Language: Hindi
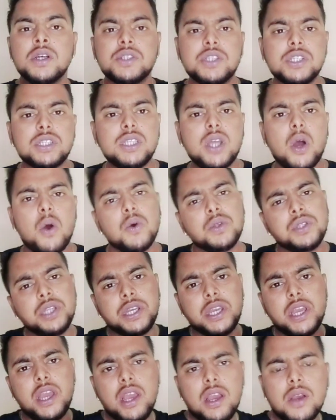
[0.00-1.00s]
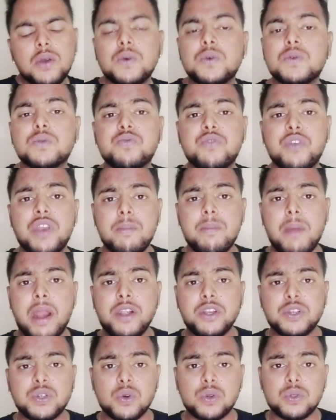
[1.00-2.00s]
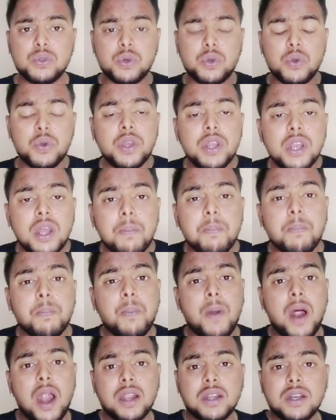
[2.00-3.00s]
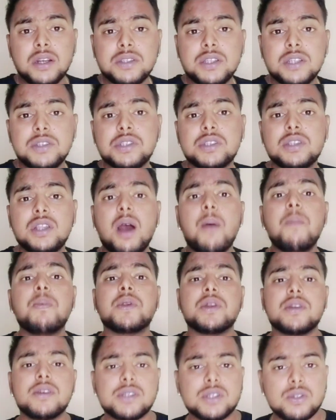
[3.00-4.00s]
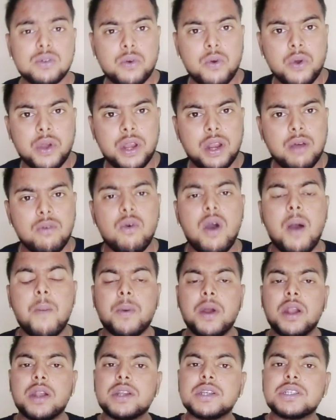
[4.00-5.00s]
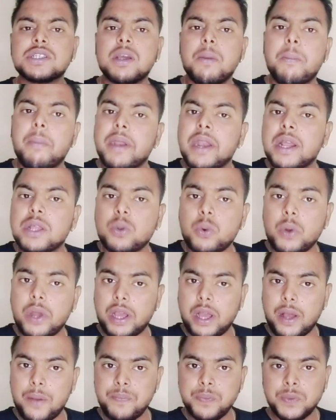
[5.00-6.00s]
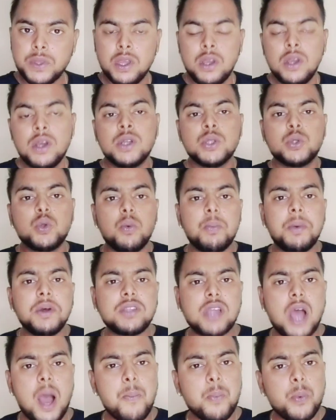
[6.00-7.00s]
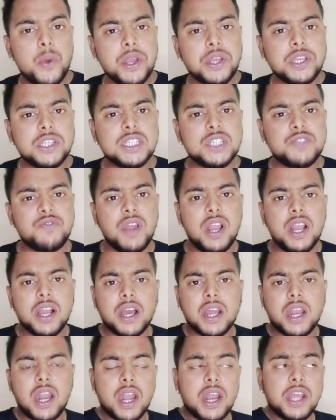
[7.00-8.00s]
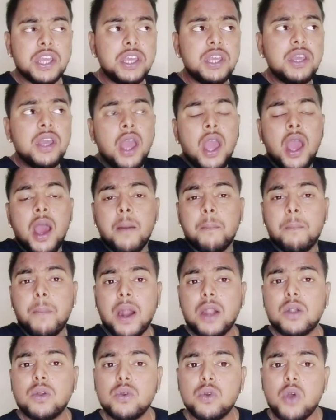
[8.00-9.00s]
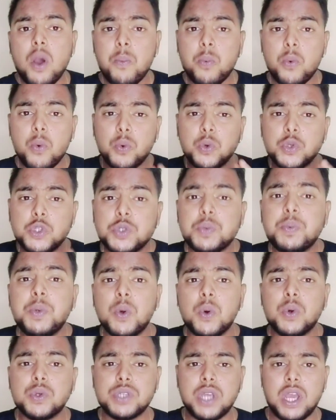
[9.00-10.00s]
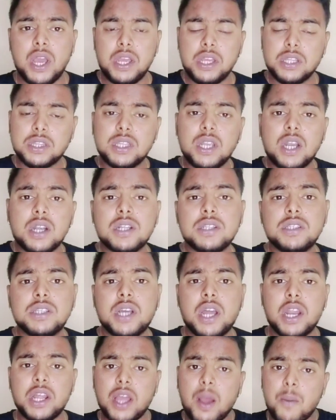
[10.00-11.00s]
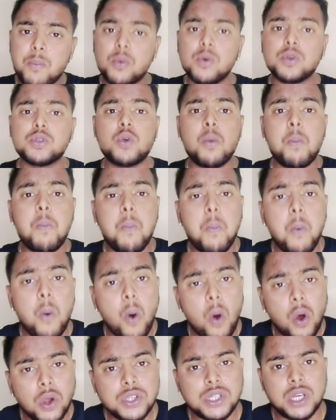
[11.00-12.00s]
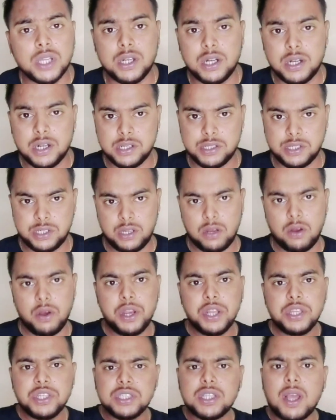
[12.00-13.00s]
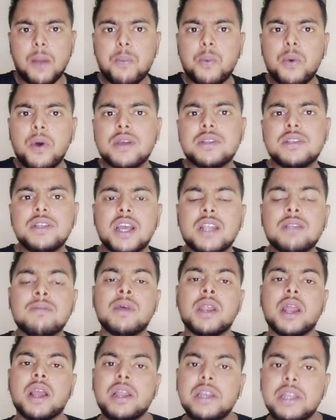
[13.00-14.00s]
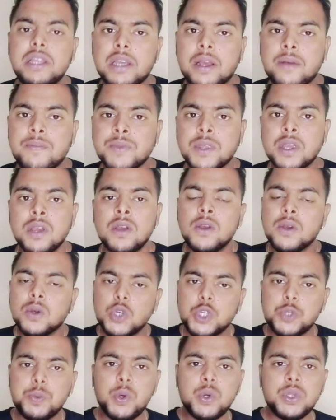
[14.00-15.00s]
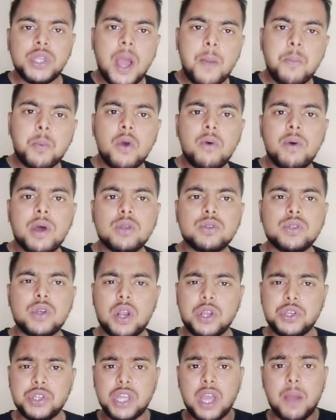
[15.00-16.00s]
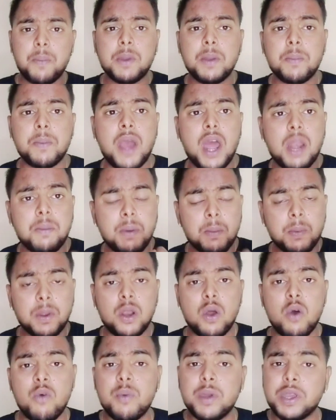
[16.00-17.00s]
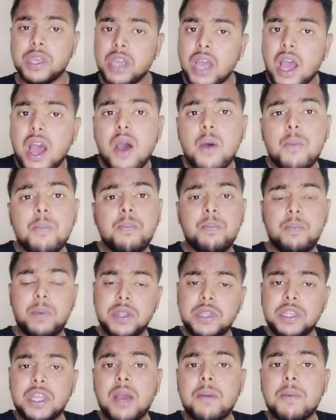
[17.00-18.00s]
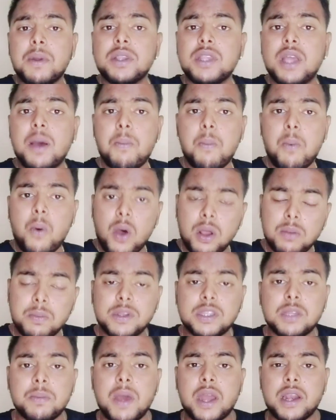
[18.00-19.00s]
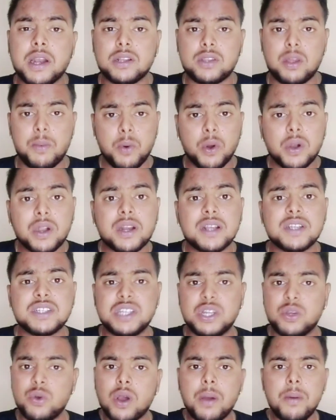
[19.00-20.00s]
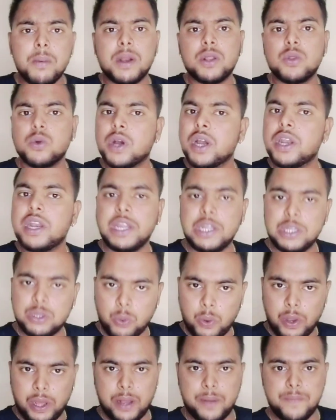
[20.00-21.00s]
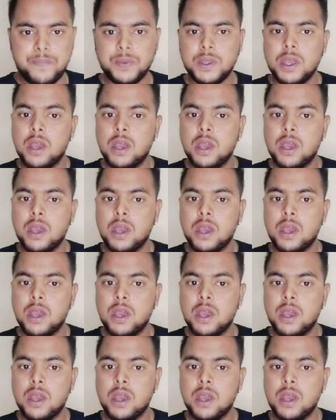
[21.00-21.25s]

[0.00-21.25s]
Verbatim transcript: जितना हो सके फ्री माइंड छोड़ दो क्योंकि ना पार्टनर से जितना आप ट्रस्ट रखोगे ना वो आपका ट्रस्ट कभी नहीं तोड़ेगा तो बस आपको एक ही चीज़ फील कराना है कि पार्टनर को आपको कुछ भी हो जाए इतना ट्रस्ट दिखाने कि आपको उसको बहुत ज़्यादा ट्रस्ट है और ये चीज़ आपको असलियत में रखनी है कुछ भी हो जाए आपको भरोसा होना चाहिए आपके प्यार पे आपके लव पे कि हाँ बंदिया बंदा बहुत मेरे से प्यार करता है मेरे को ट्रस्ट है कि वो कभी मेरा धोखा नहीं तोड़ेगा